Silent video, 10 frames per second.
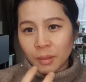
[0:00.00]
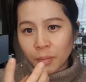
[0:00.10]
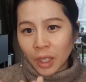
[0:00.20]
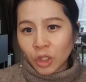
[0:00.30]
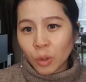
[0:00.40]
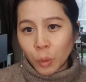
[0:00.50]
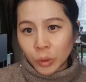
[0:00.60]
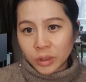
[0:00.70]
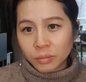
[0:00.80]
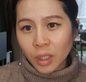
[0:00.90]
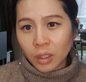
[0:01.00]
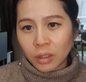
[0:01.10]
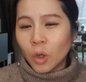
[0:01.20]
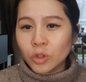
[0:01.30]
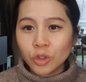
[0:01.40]
뱉어 보시면
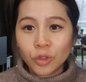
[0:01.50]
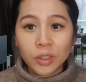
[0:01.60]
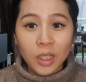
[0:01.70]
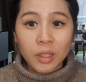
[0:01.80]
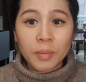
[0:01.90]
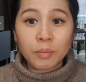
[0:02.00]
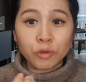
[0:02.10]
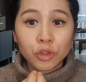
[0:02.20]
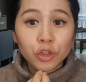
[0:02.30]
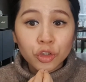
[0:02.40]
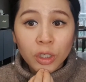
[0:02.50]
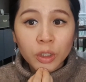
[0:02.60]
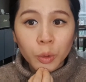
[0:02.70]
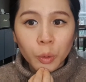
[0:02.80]
어느 순간 내 입에 붙는 순간이